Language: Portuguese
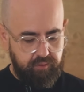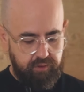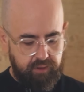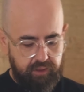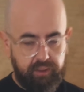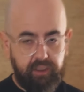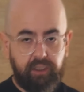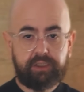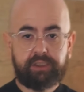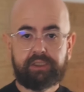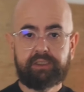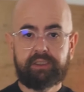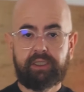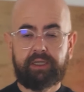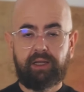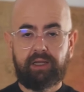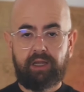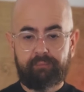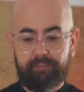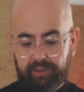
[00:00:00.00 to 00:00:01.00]
A caixinha
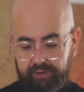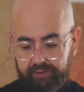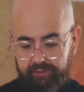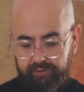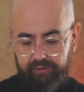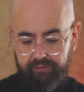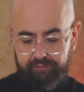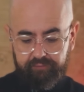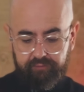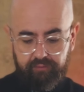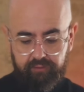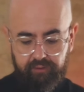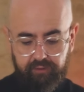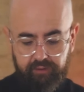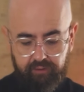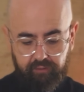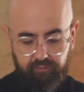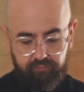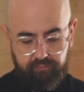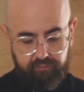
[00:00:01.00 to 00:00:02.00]
aqui ela é magnética,
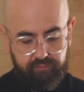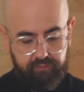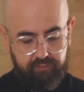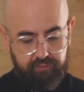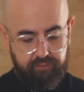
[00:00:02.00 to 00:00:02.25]
legal.